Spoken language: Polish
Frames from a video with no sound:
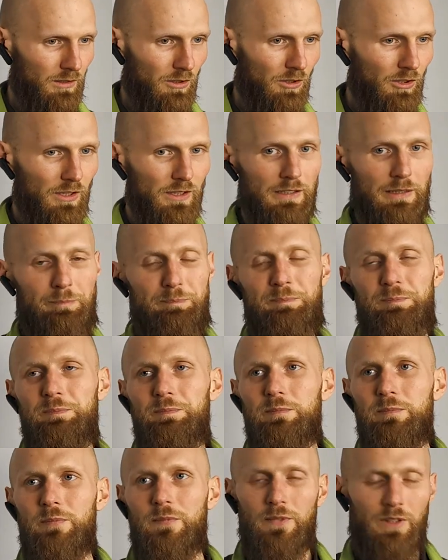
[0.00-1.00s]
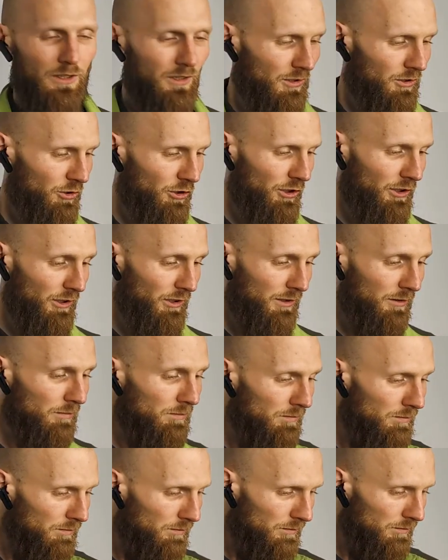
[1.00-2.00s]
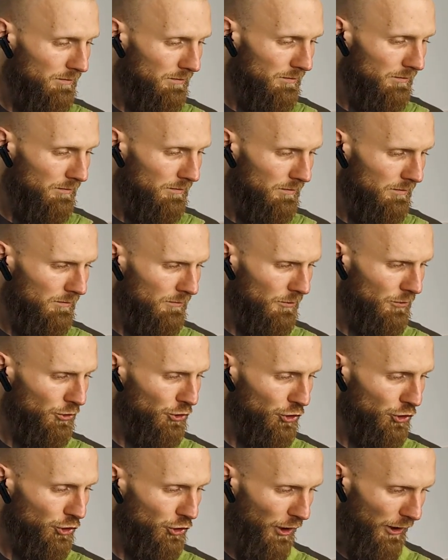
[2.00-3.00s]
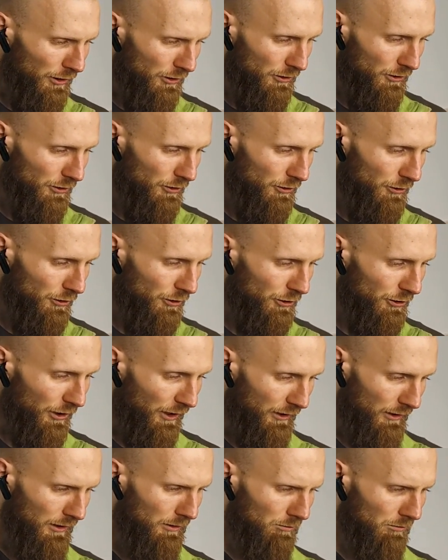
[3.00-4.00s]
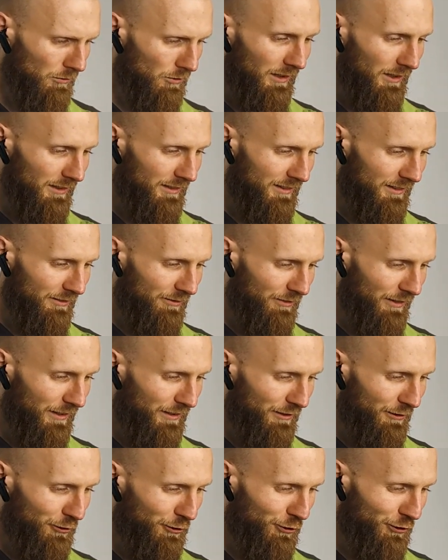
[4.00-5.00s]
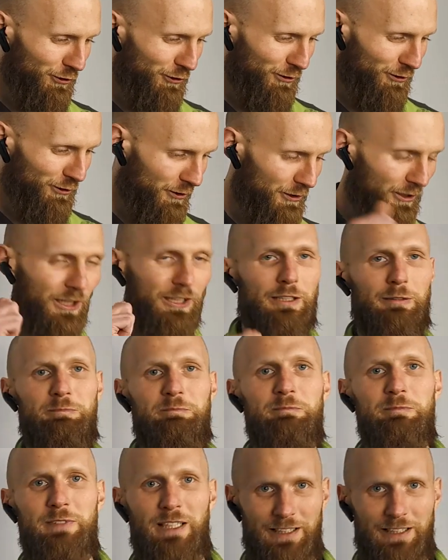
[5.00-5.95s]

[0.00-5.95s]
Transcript: Kolejne, czyli 6, 7, raz, dwa, trzy, 7.